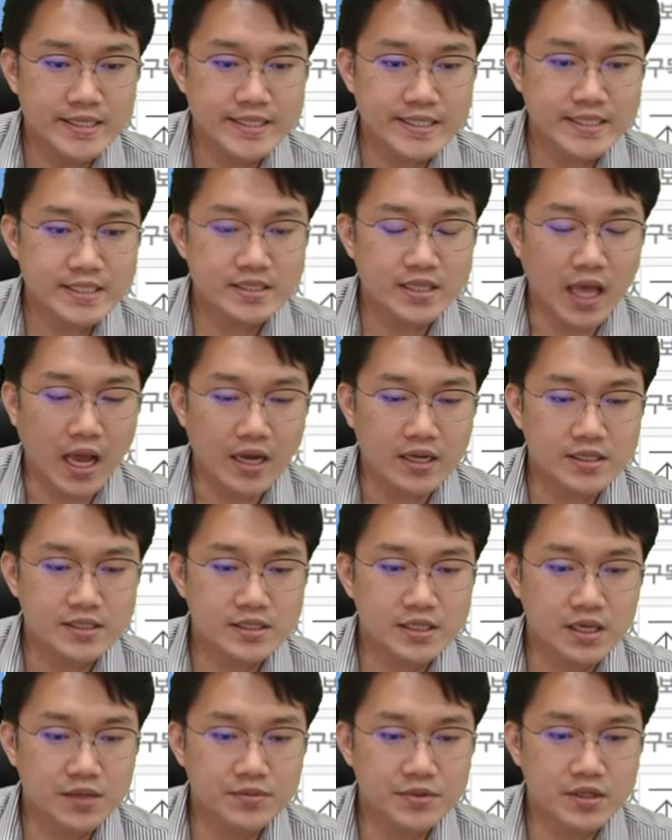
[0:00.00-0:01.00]
이
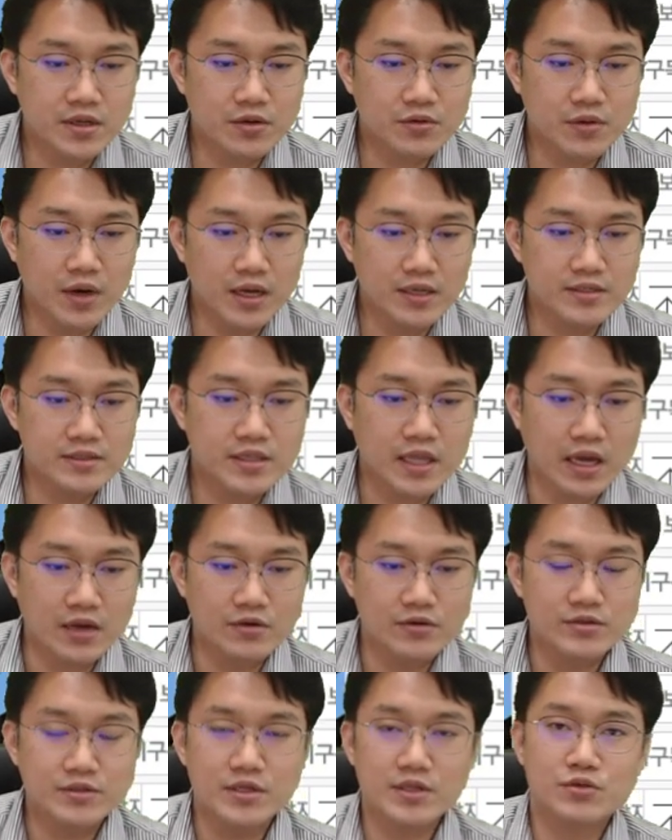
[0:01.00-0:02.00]
다크웹이라고 하는
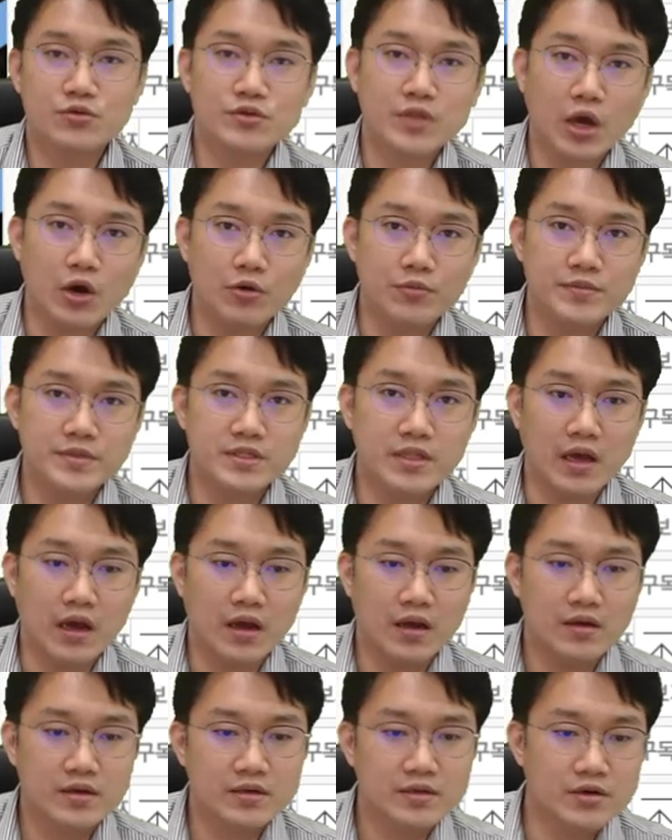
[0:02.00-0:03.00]
단어들이 또
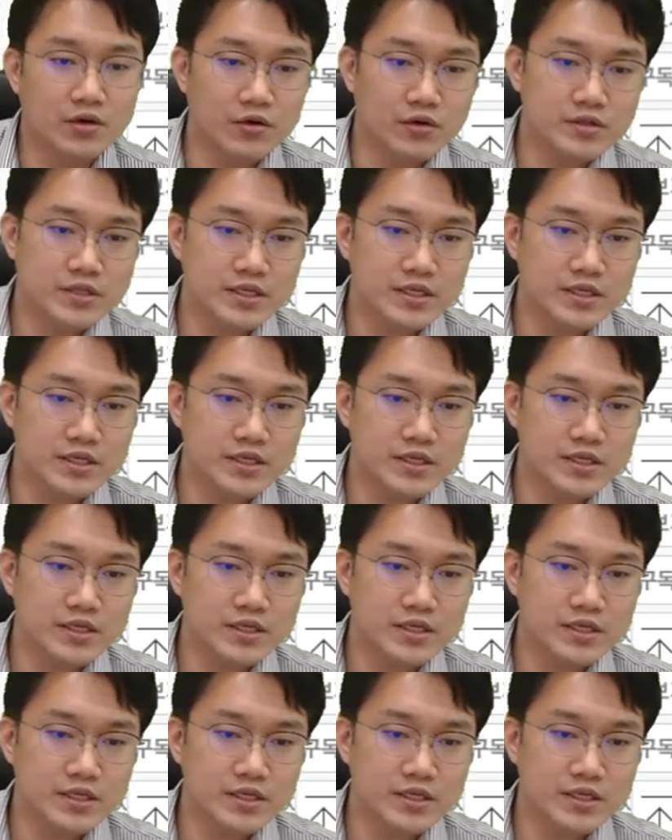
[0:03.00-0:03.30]
나옵니다 어,